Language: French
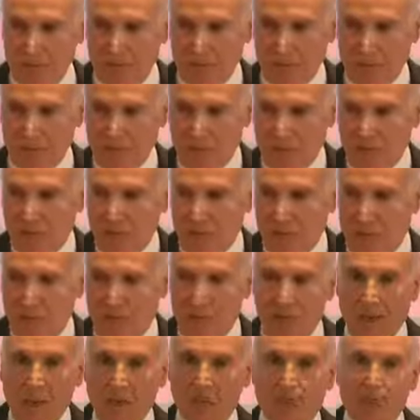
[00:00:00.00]
à M.
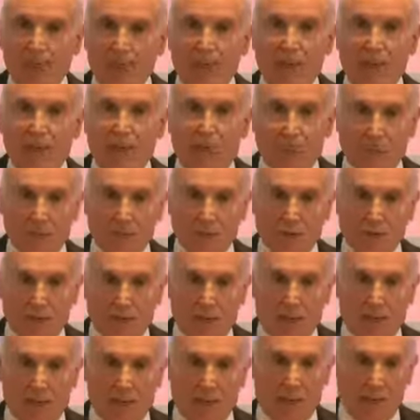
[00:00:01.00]
Alain et à Mme
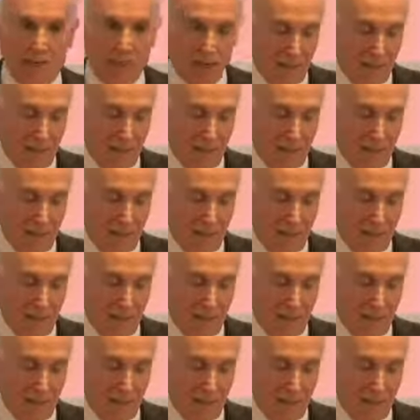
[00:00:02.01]
Chantal